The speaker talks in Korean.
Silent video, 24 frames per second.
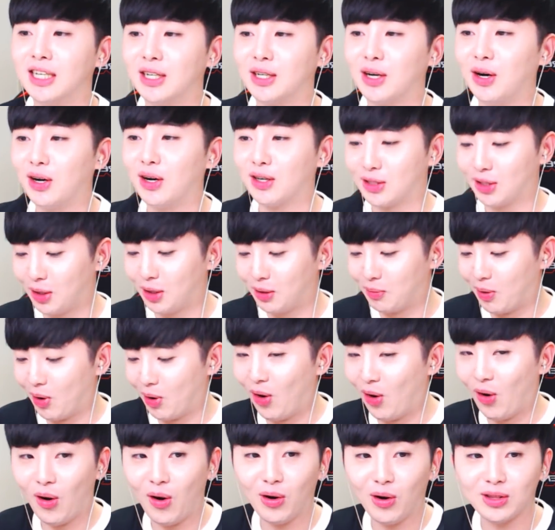어, 그럼
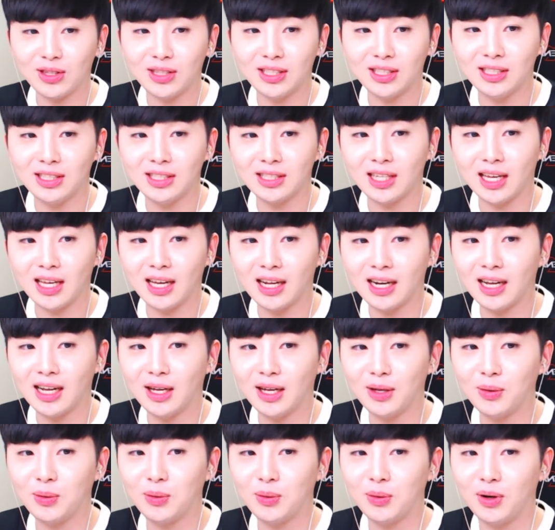어디
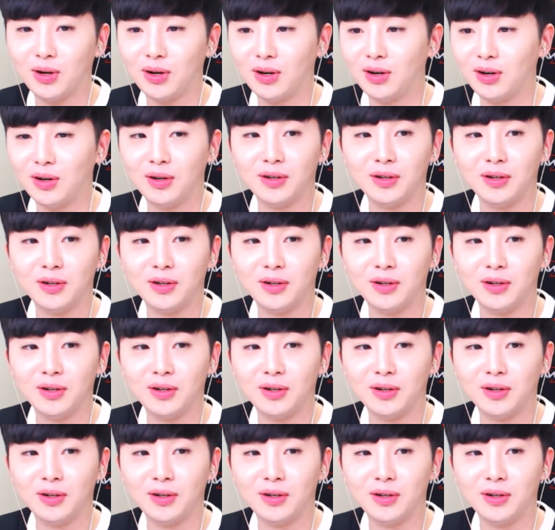살아요? 어.